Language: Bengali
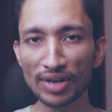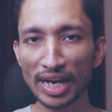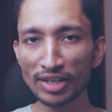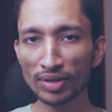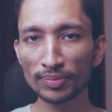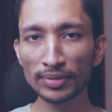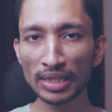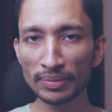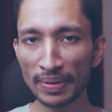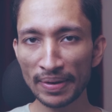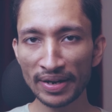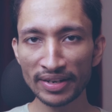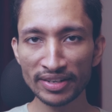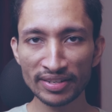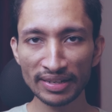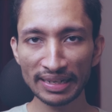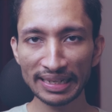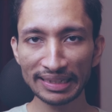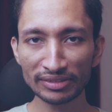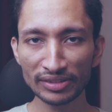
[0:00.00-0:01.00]
রাইট অফ দ্য ব্যাট
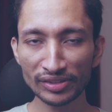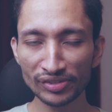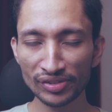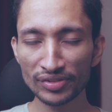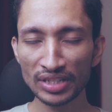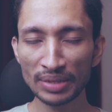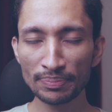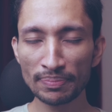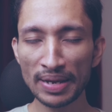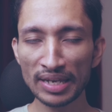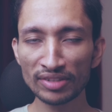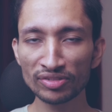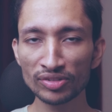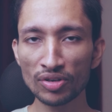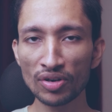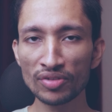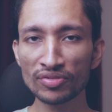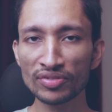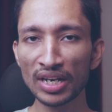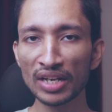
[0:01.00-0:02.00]
দিস ইজ দ্য বেস্ট
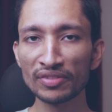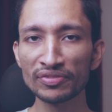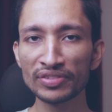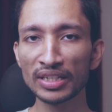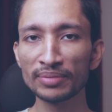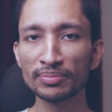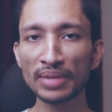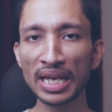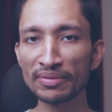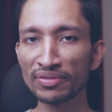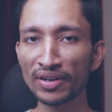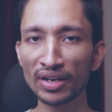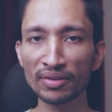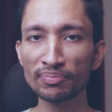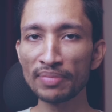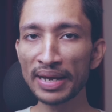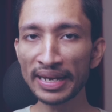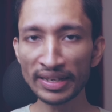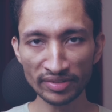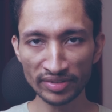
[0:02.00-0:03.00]
গডজিলা ফিল্ম এভার
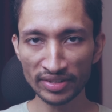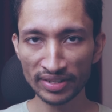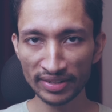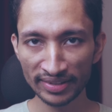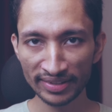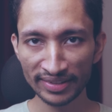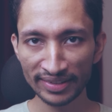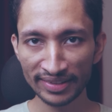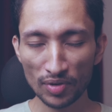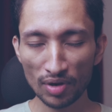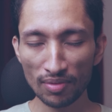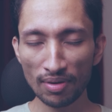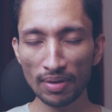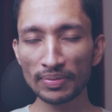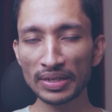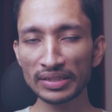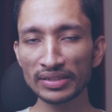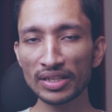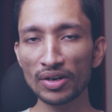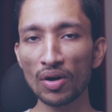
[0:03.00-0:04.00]
মেড
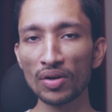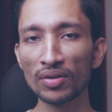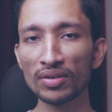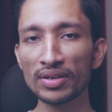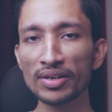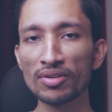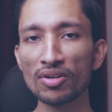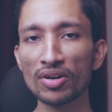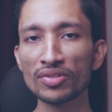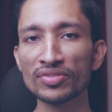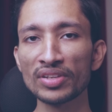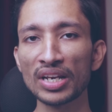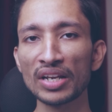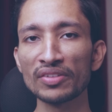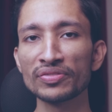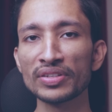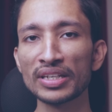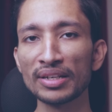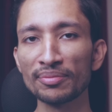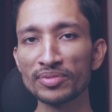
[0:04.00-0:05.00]
প্রবাবলি দ্য অনলি
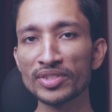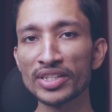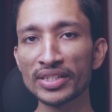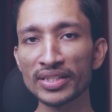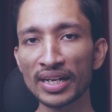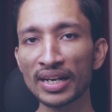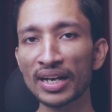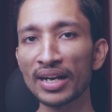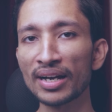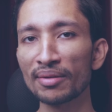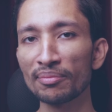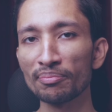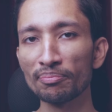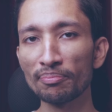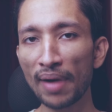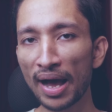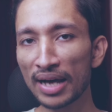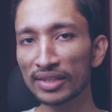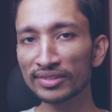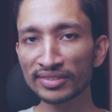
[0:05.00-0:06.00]
গডজিলা ফিল্ম যেটা
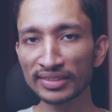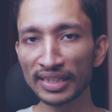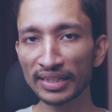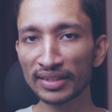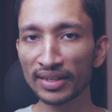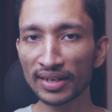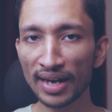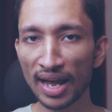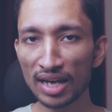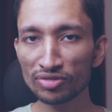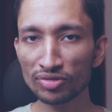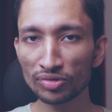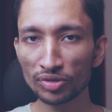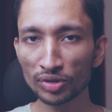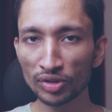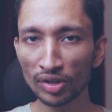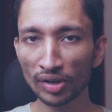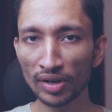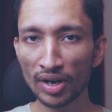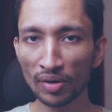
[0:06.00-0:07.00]
মাস অ্যান্ড ক্লাস
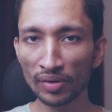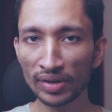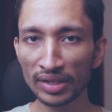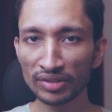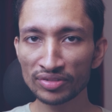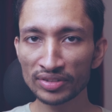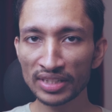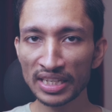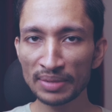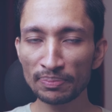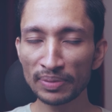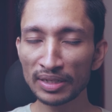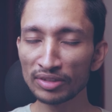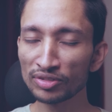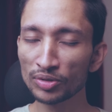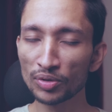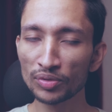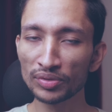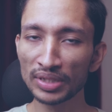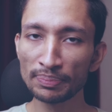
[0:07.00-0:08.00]
দুই ধরনের অডিয়েন্সকেই
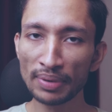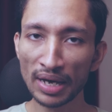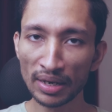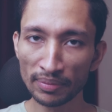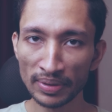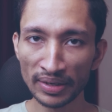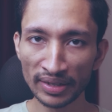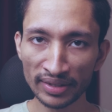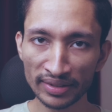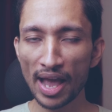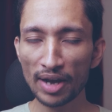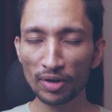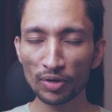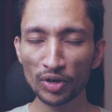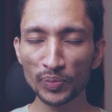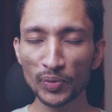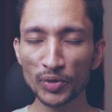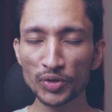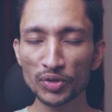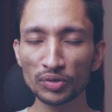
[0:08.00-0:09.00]
প্লিজ করতে পারবে
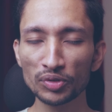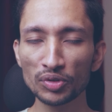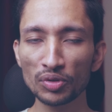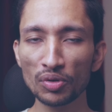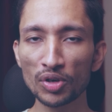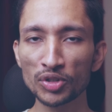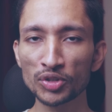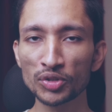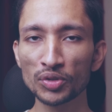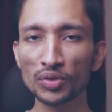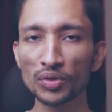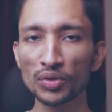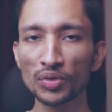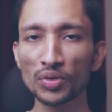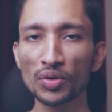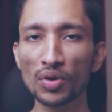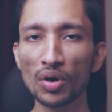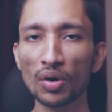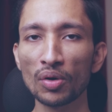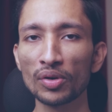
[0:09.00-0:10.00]
এখনো পর্যন্ত
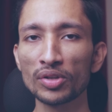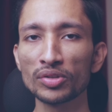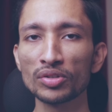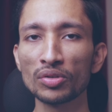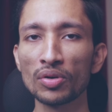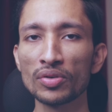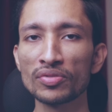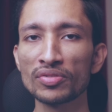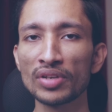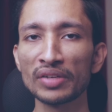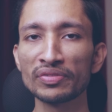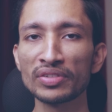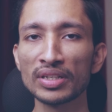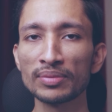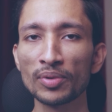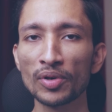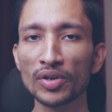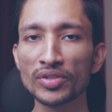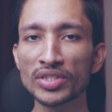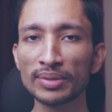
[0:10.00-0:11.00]
অসংখ্য অগণিত গডজিলা
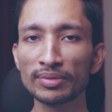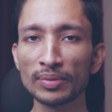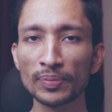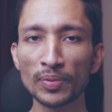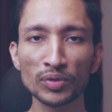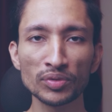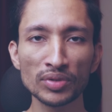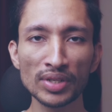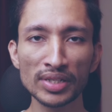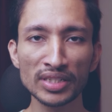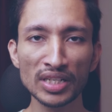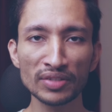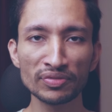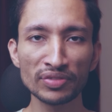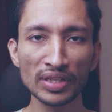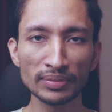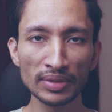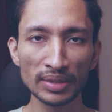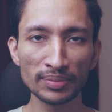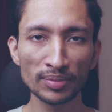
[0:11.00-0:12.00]
ফিল্ম হয়েছে এবং প্রত্যেকটা
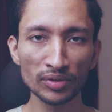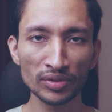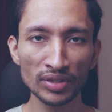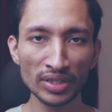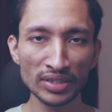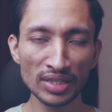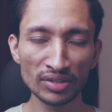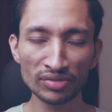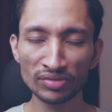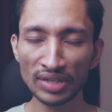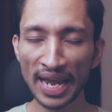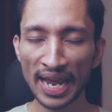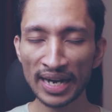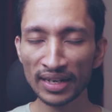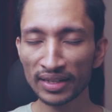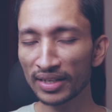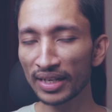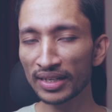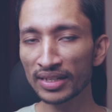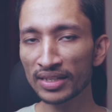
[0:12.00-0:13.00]
ফিল্মের মধ্যেই জাস্ট
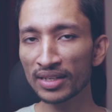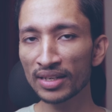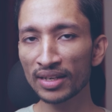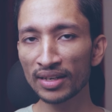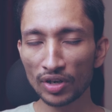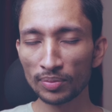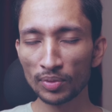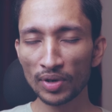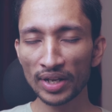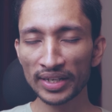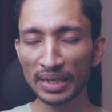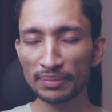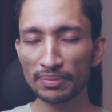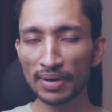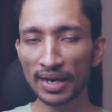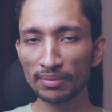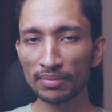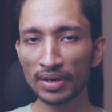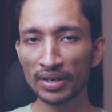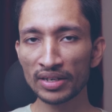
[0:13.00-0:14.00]
একটাই ফর্মুলাকে
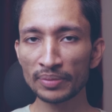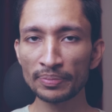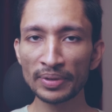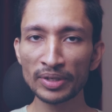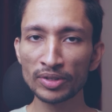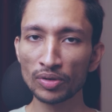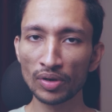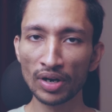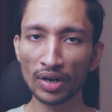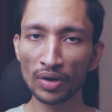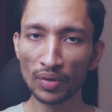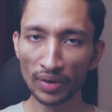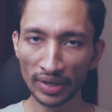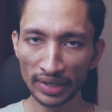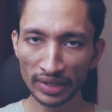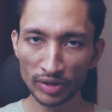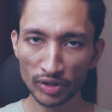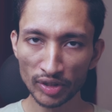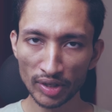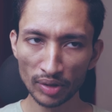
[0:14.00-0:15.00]
বারবার রিপিট করা
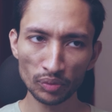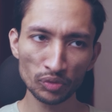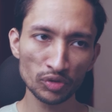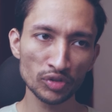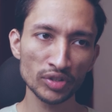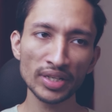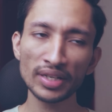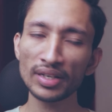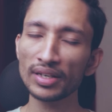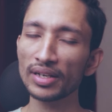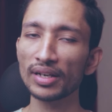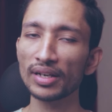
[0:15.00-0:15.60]
হয় সেটা হচ্ছে